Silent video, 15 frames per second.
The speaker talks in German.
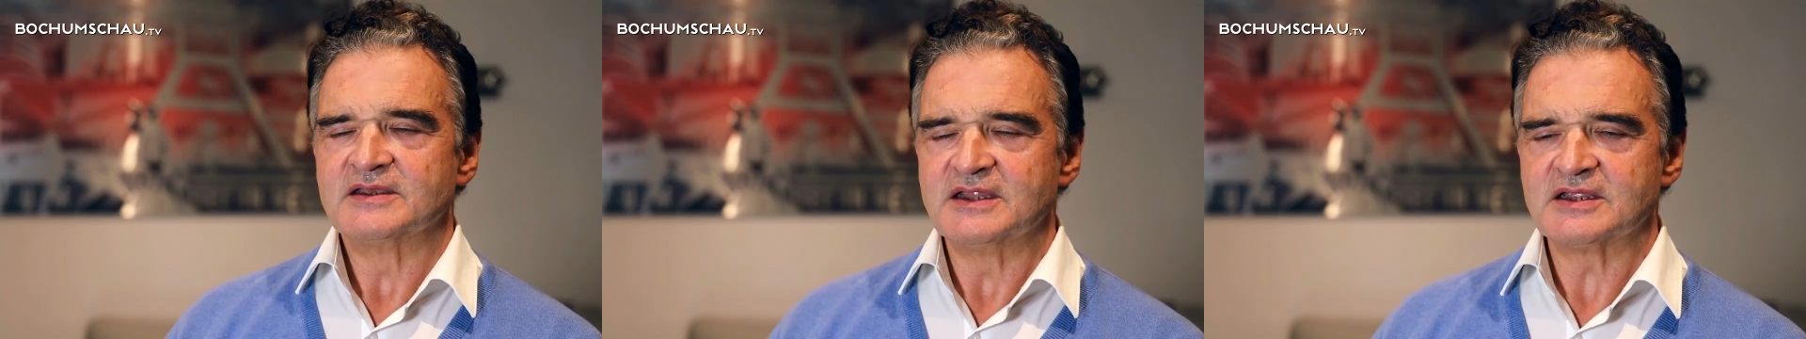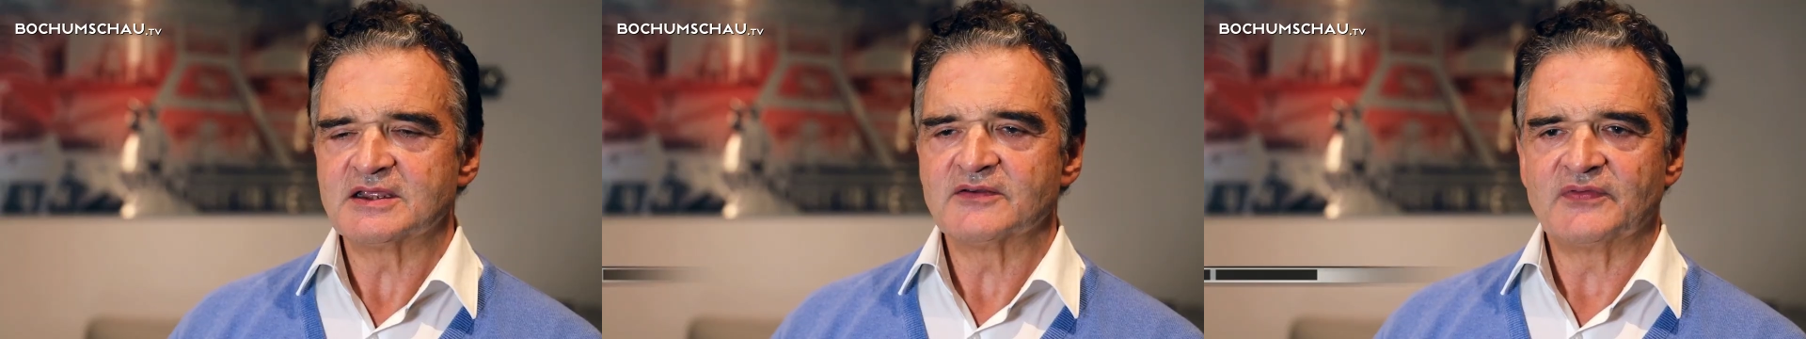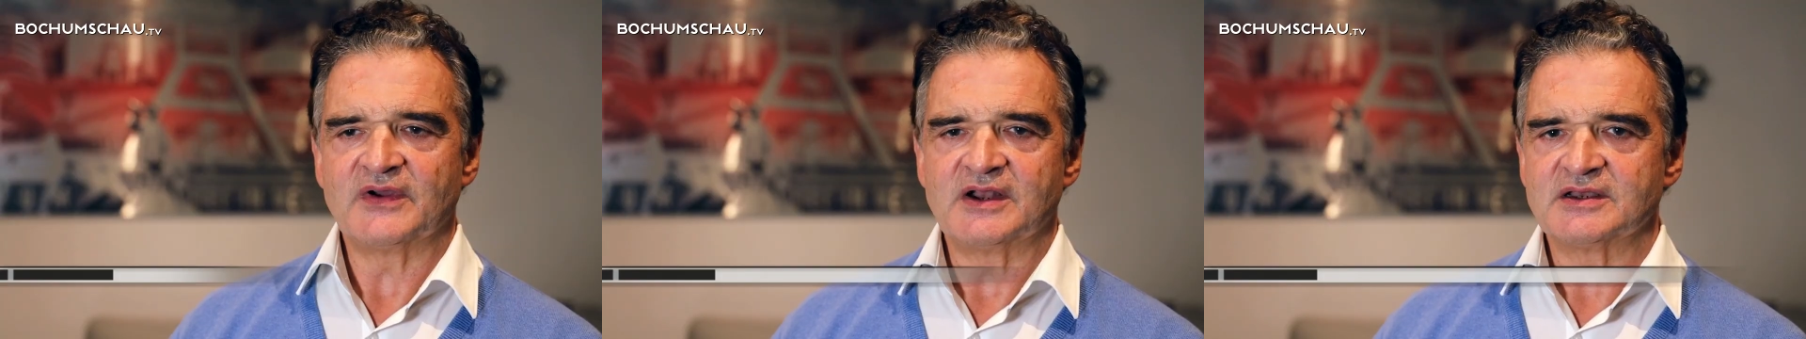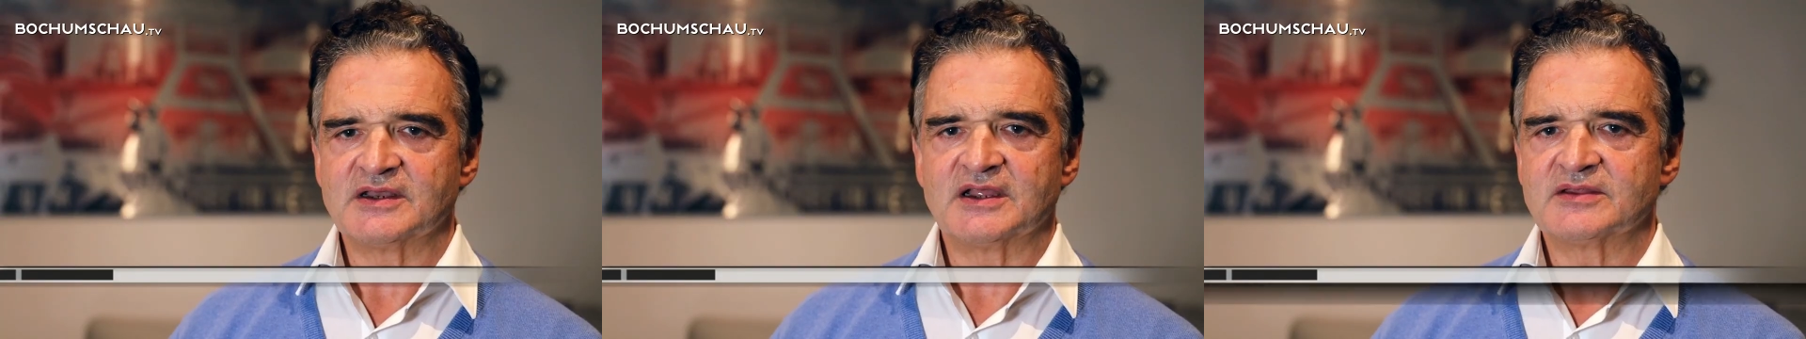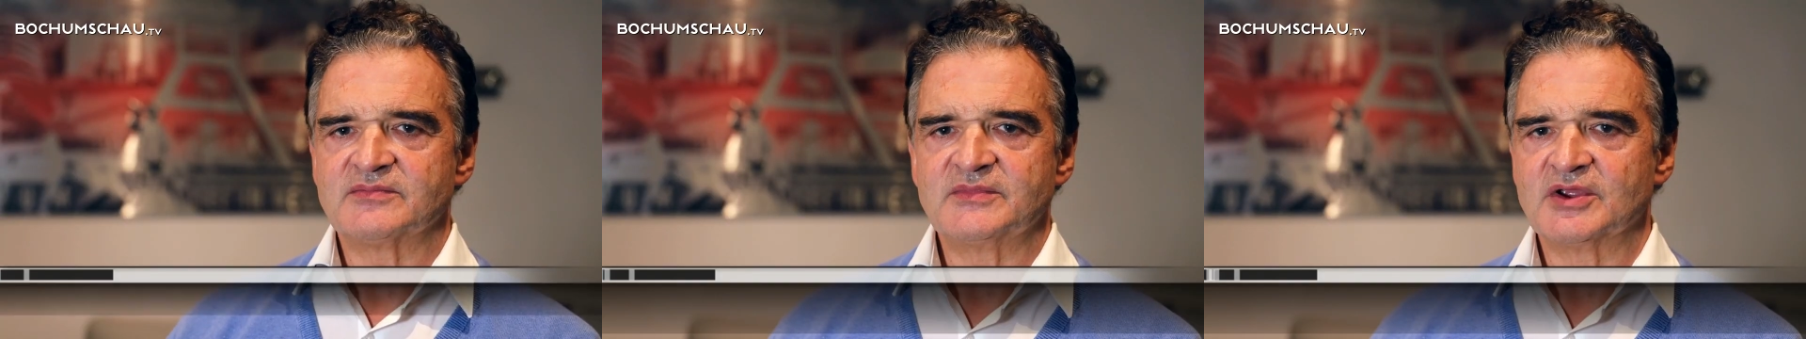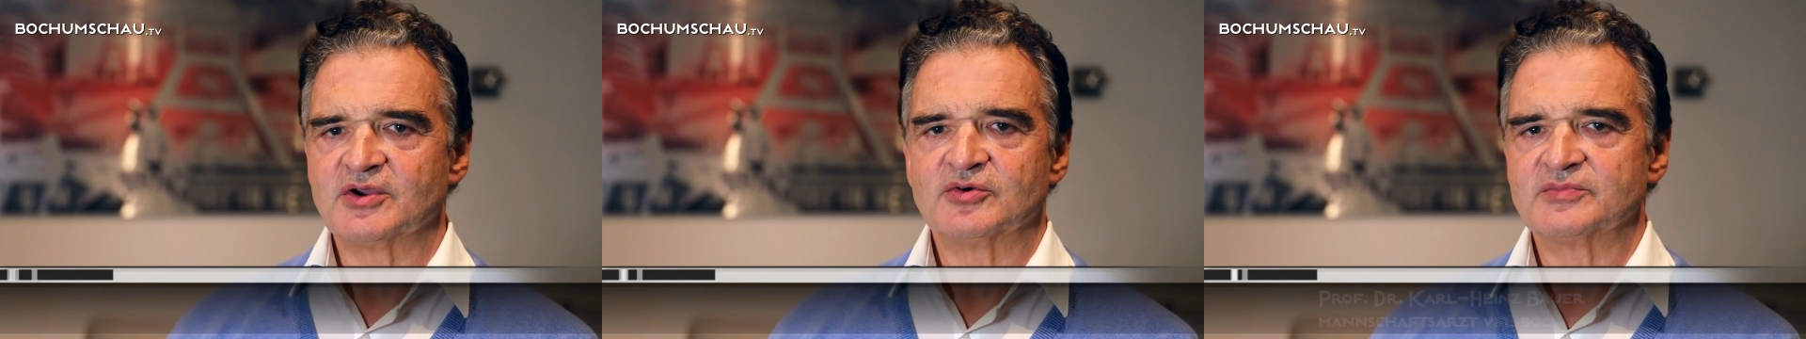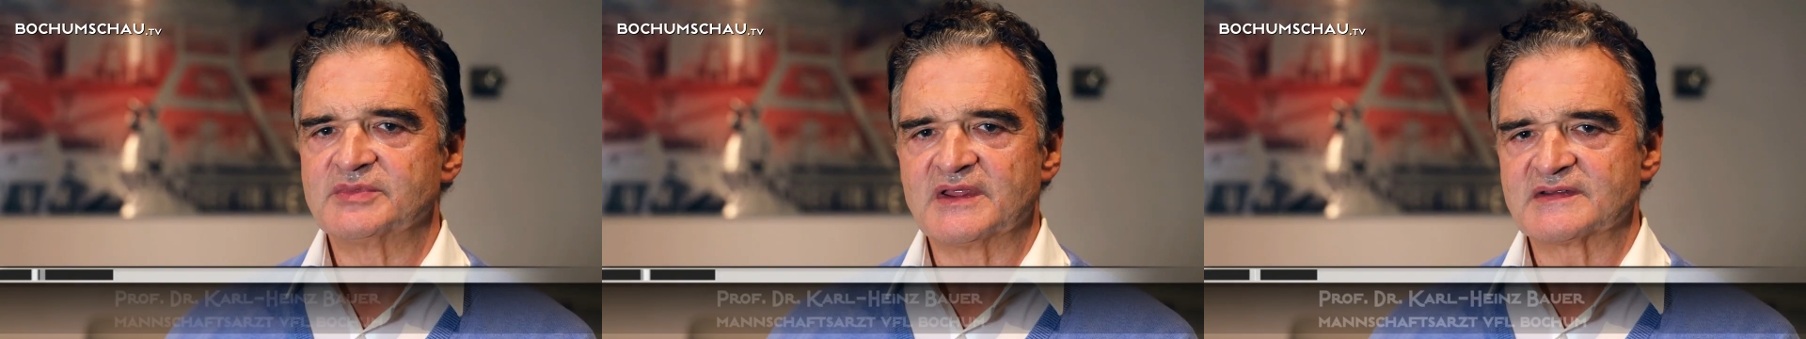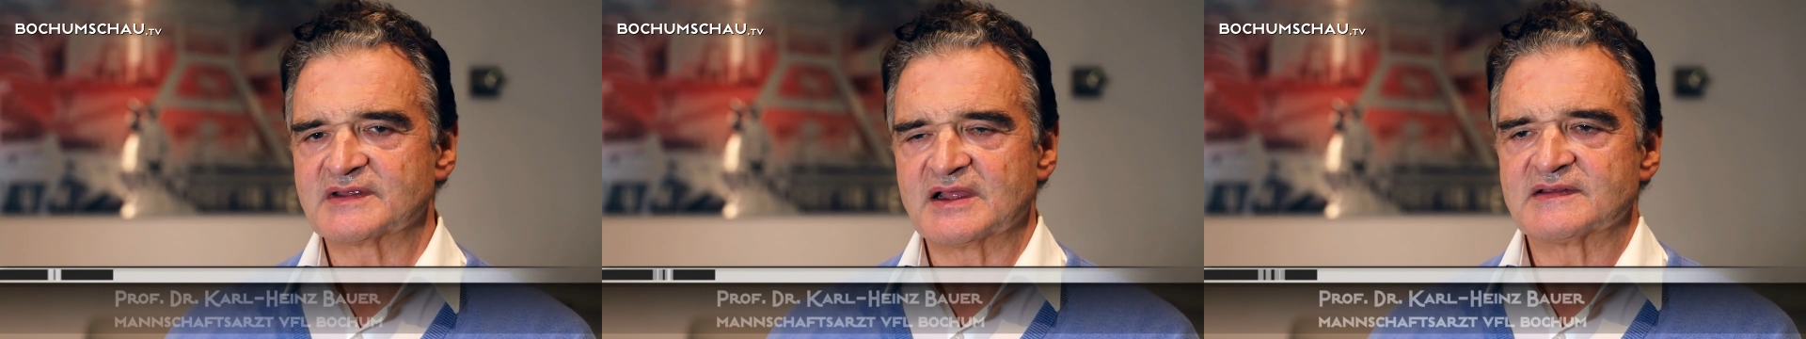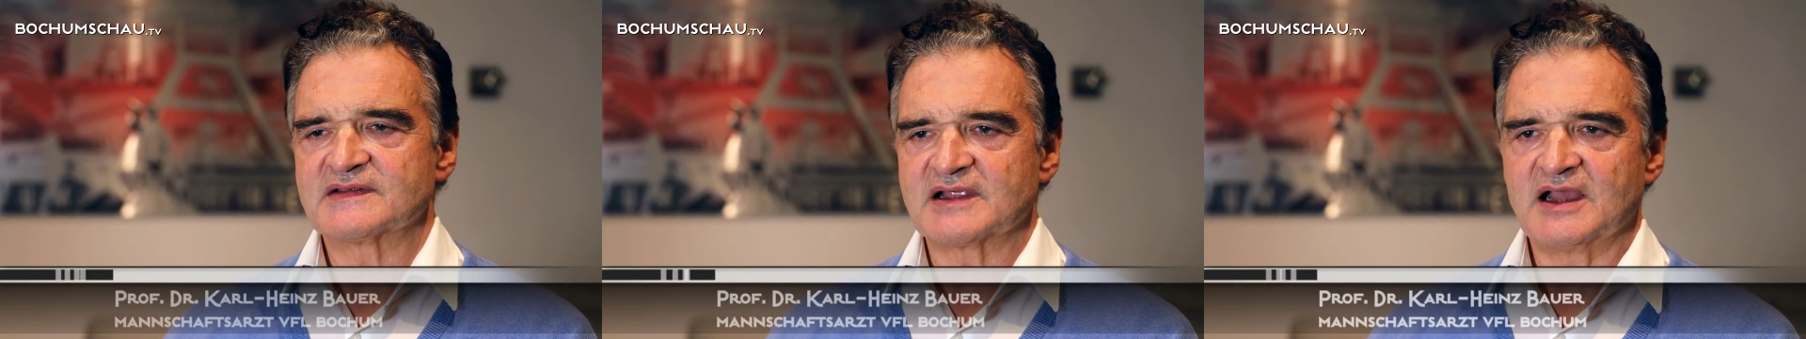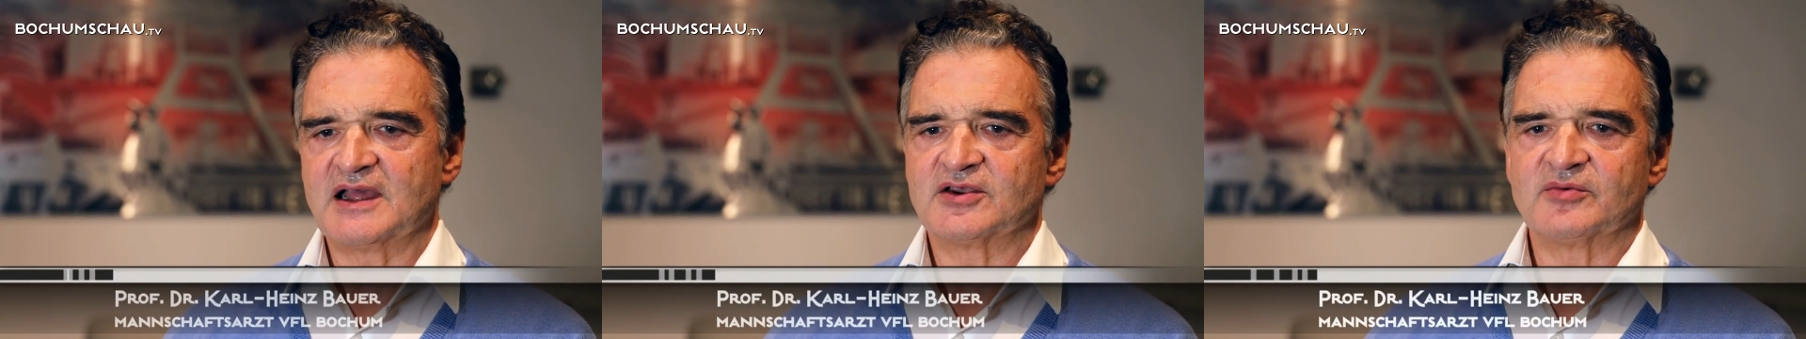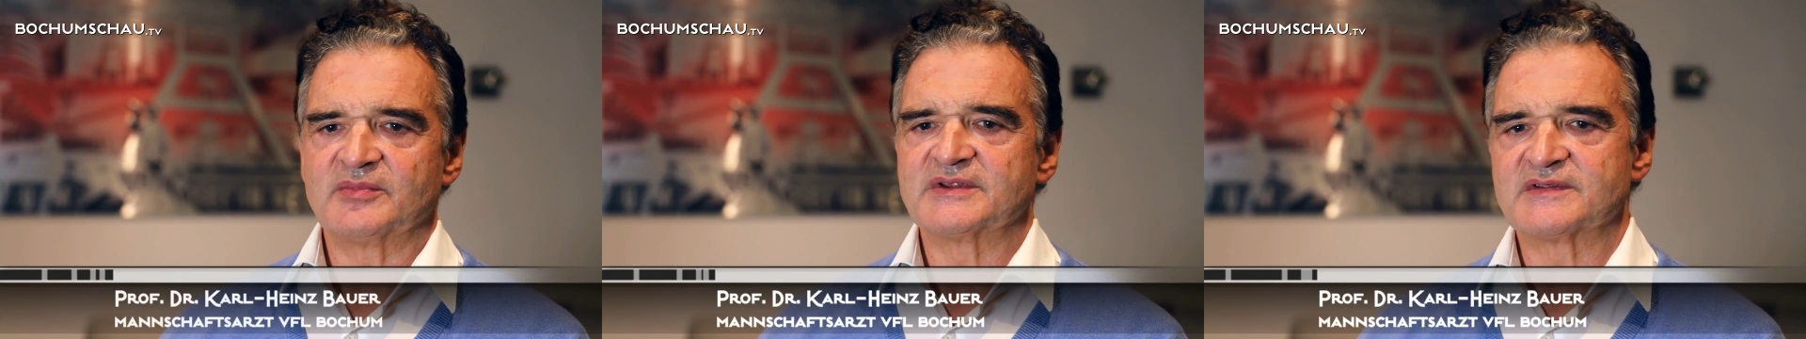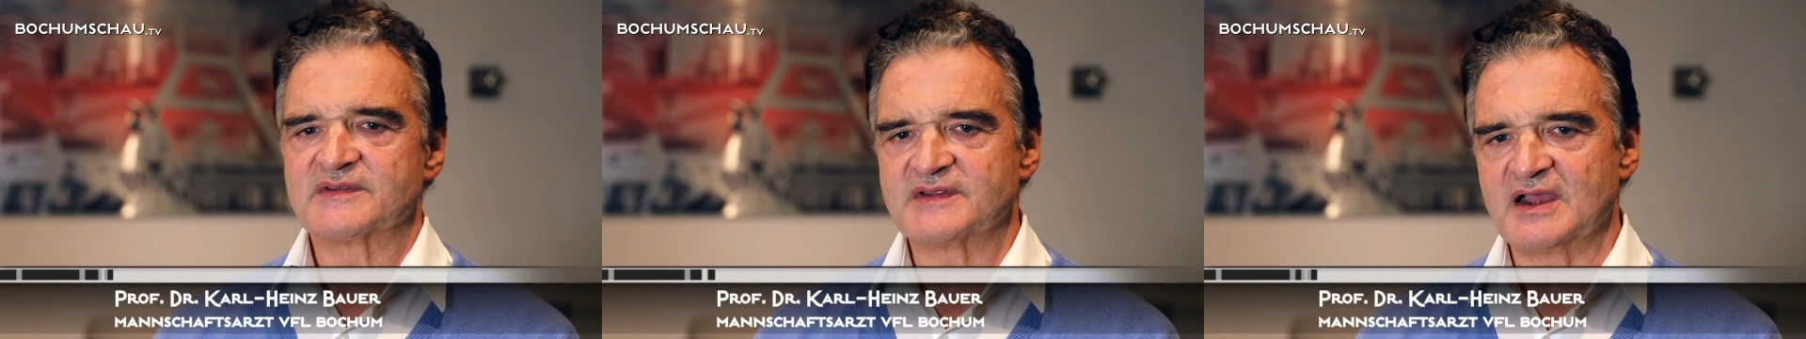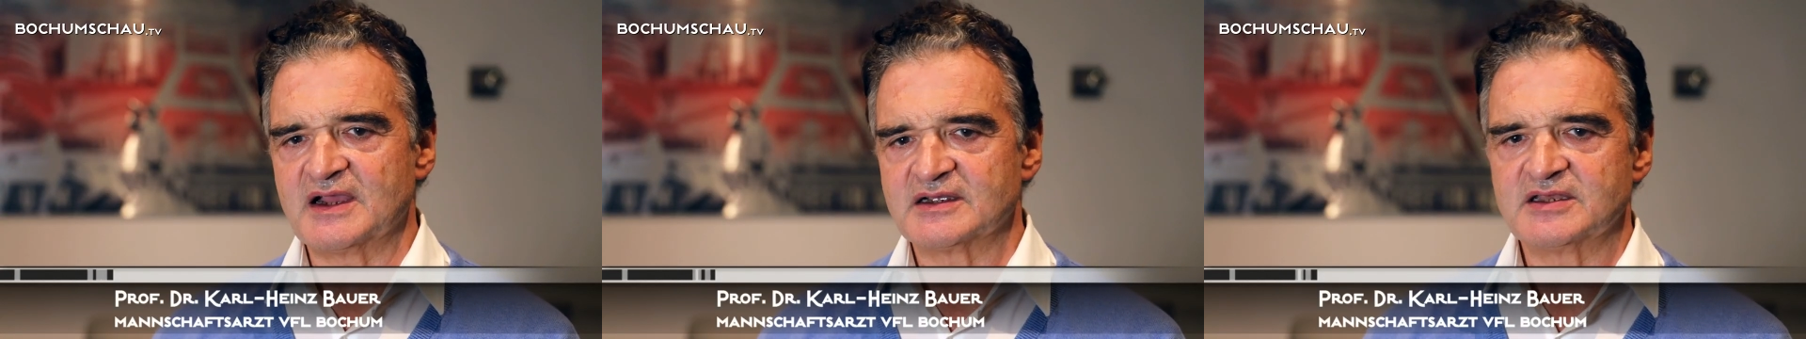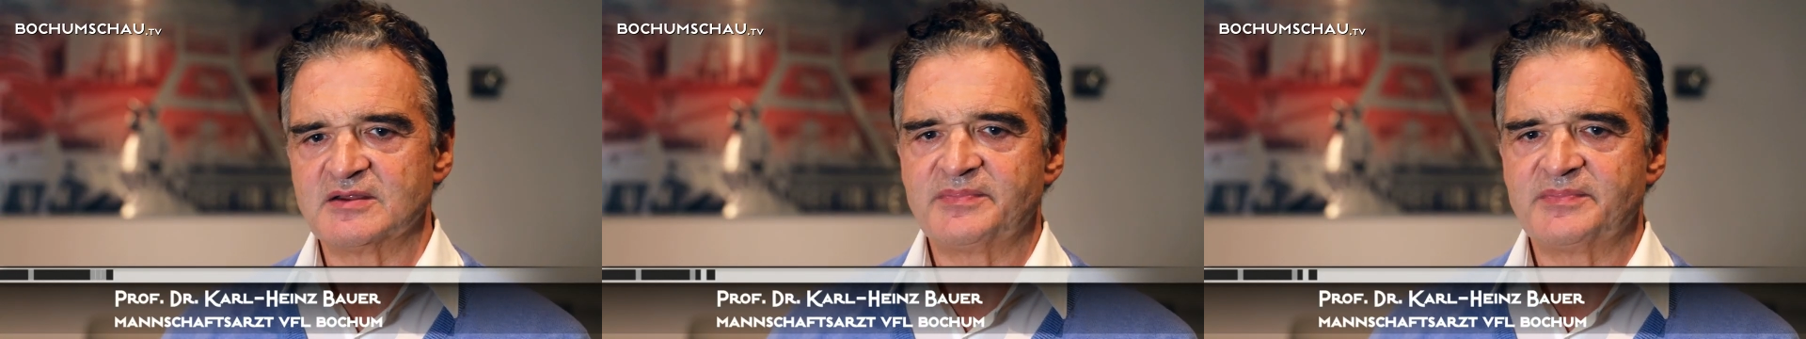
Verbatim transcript: Nicht gefallen hat mir, um das ganz klar nochmal zu sagen,